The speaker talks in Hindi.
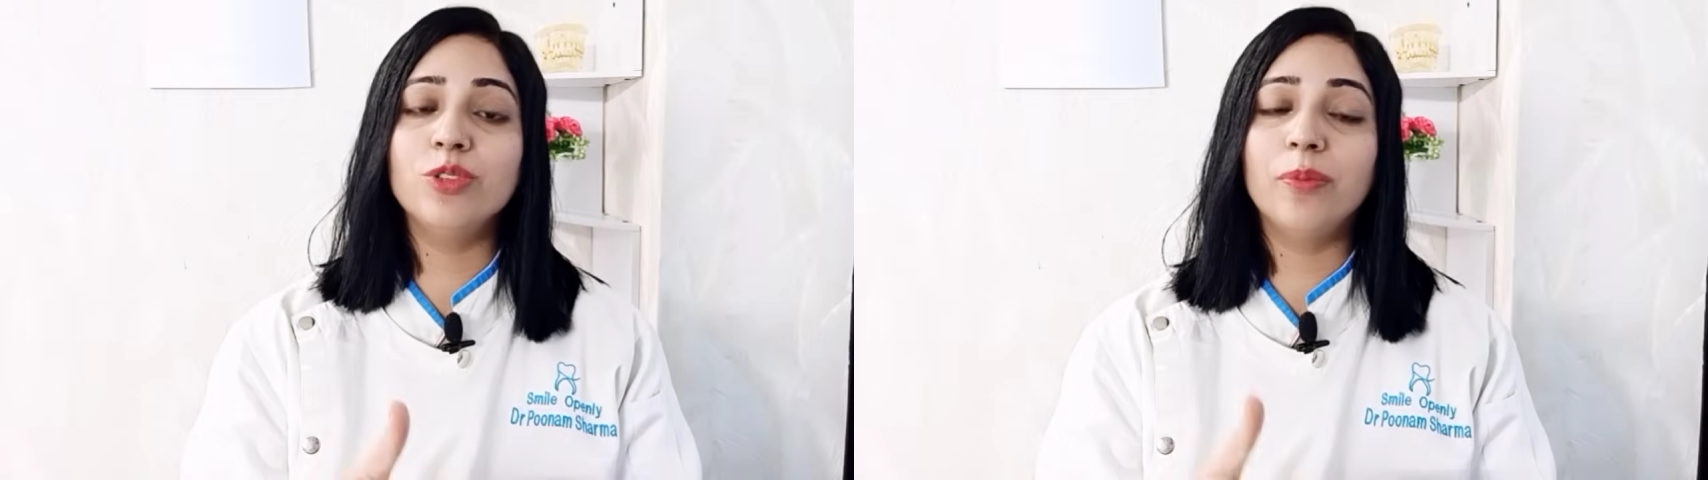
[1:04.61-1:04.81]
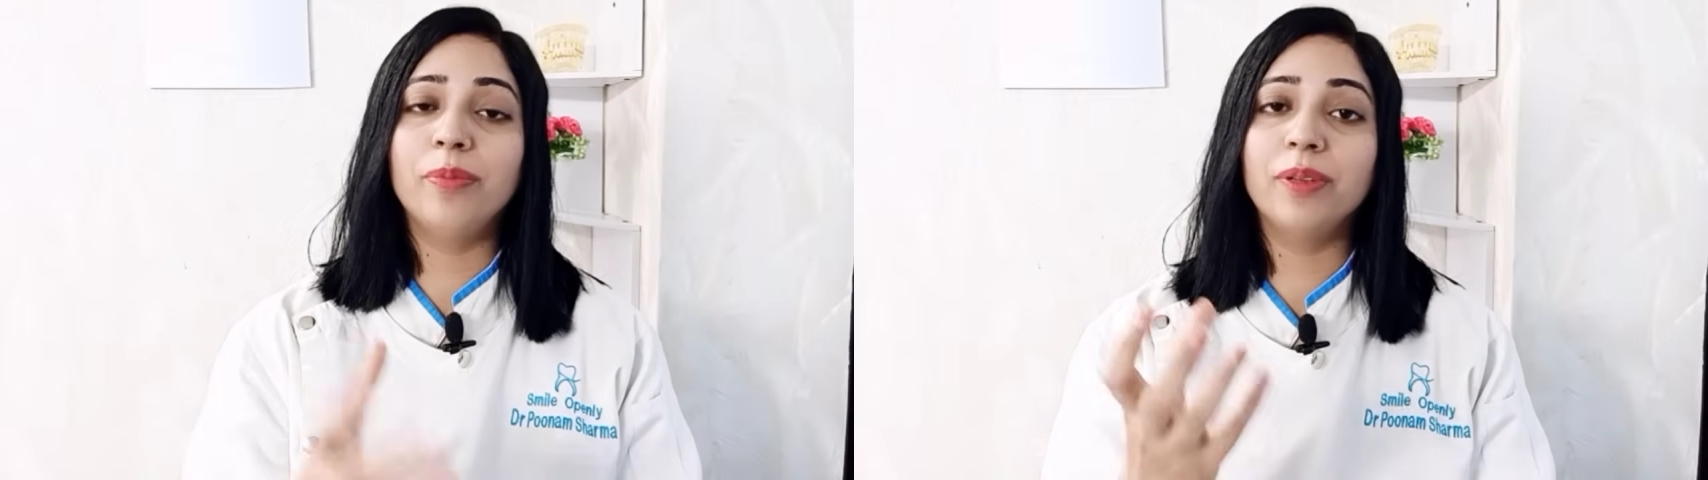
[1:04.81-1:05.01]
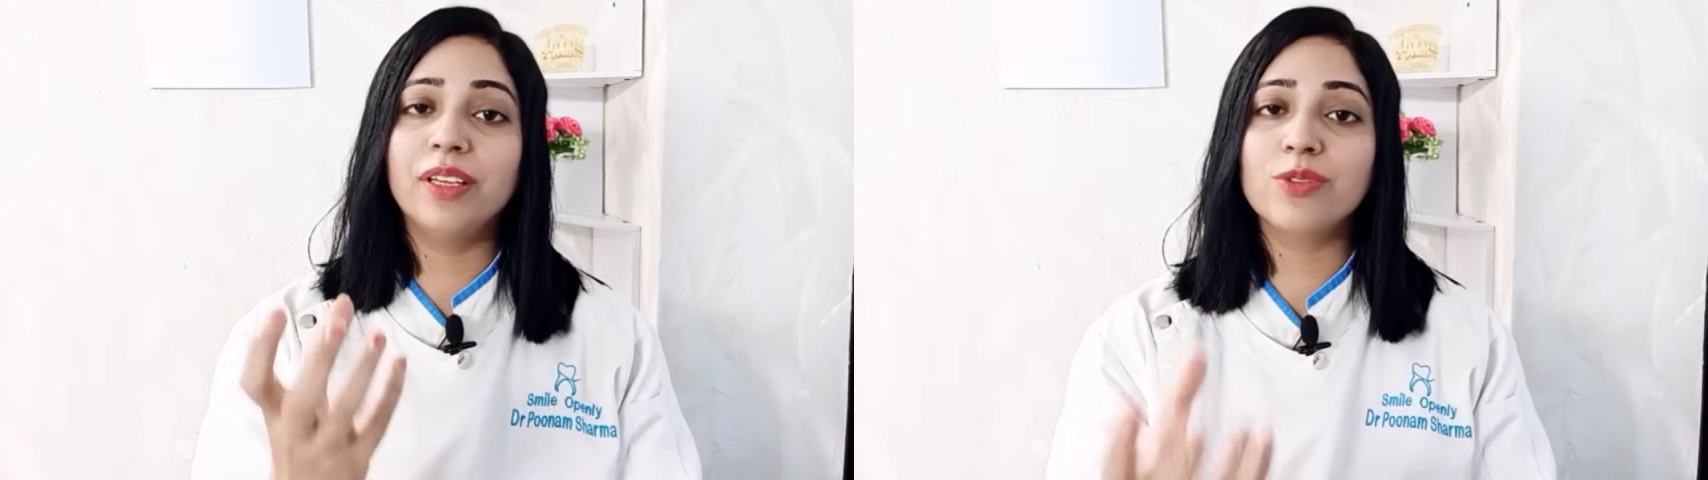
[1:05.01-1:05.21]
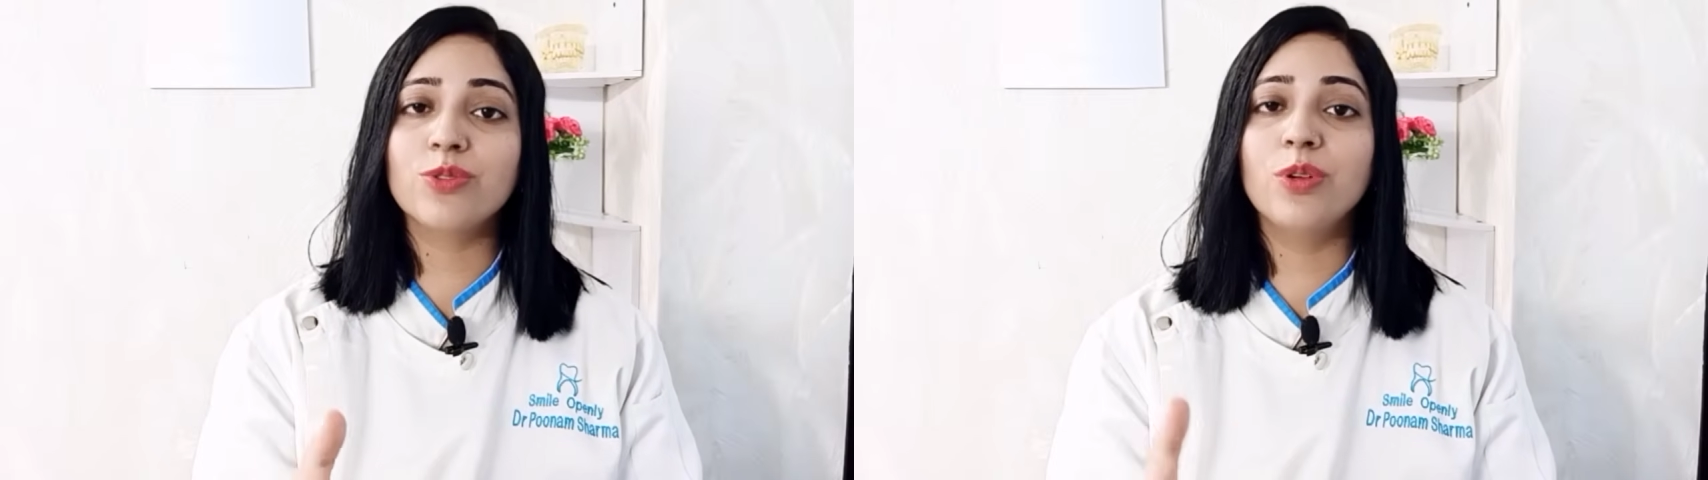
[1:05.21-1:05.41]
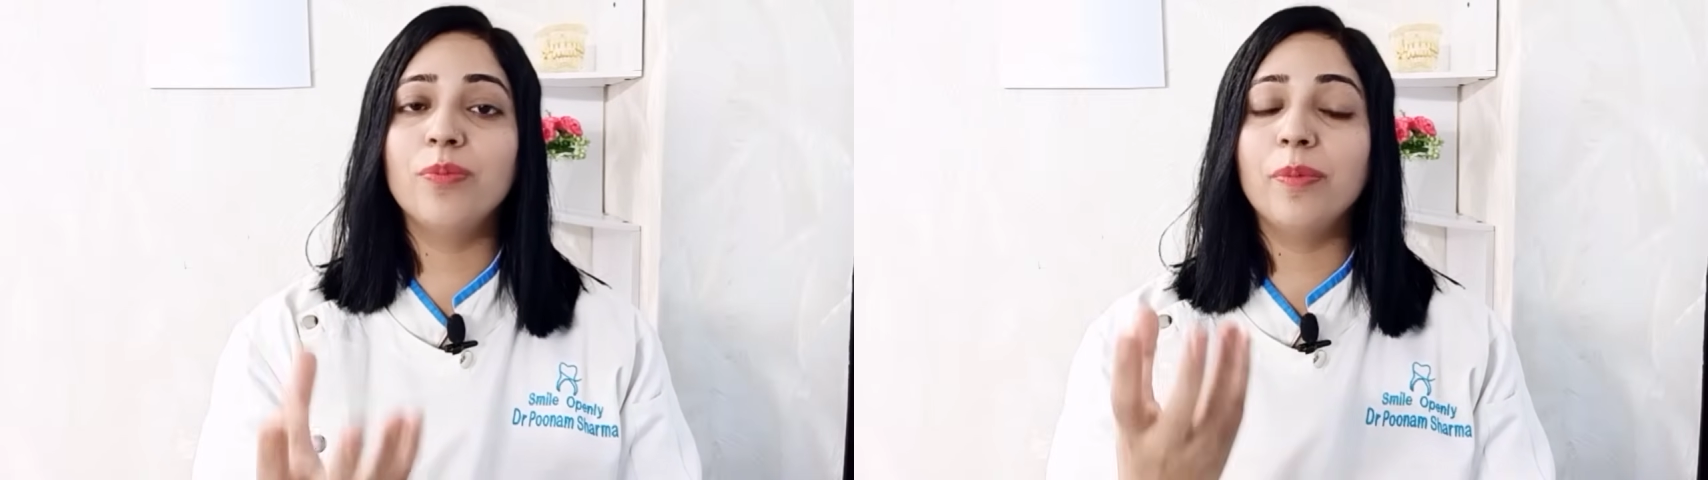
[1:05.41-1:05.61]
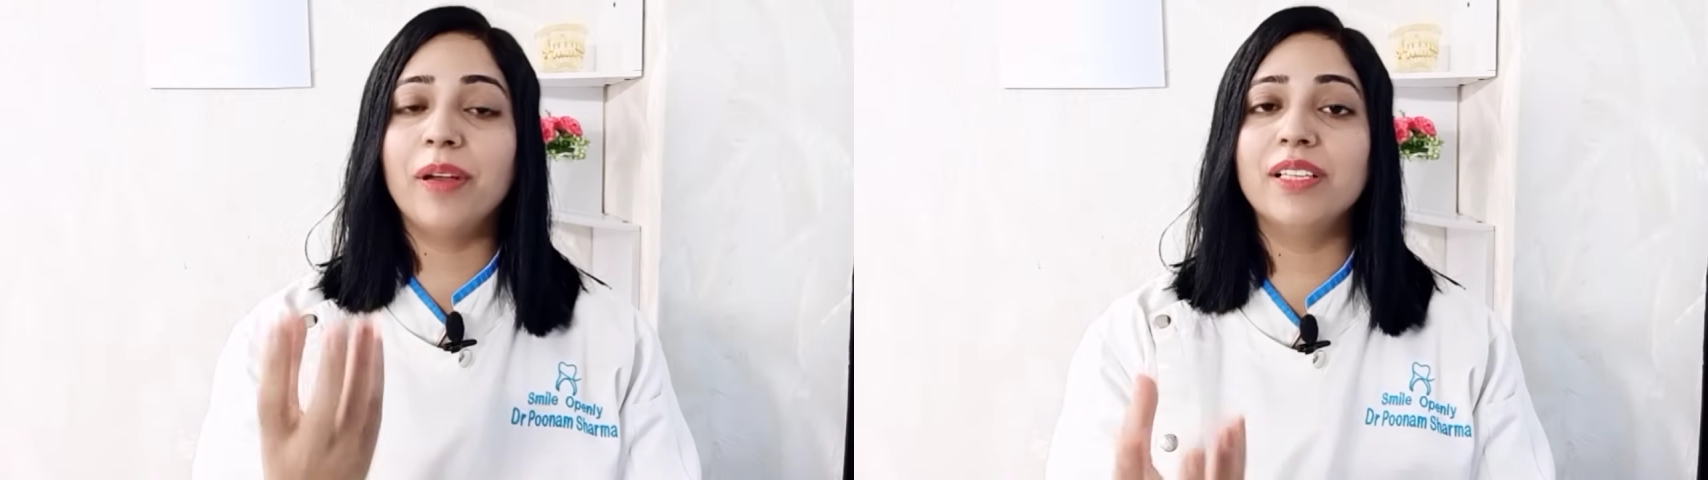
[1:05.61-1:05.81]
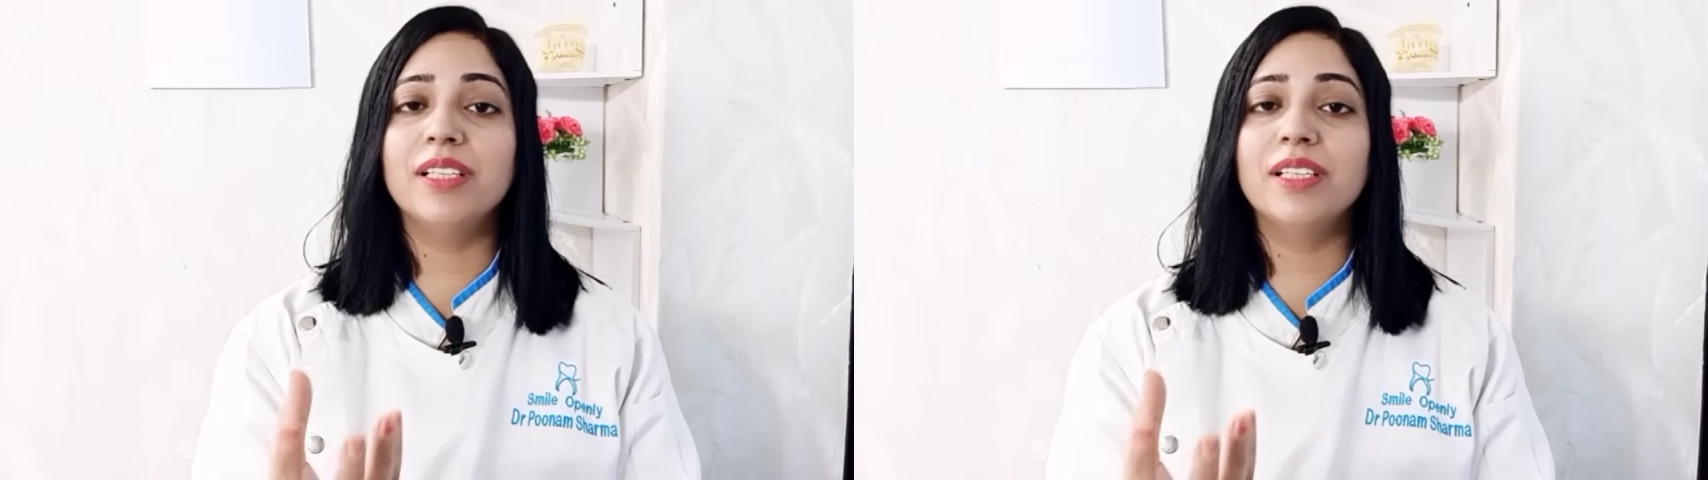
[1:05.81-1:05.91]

जो आपकी रसोई में पाए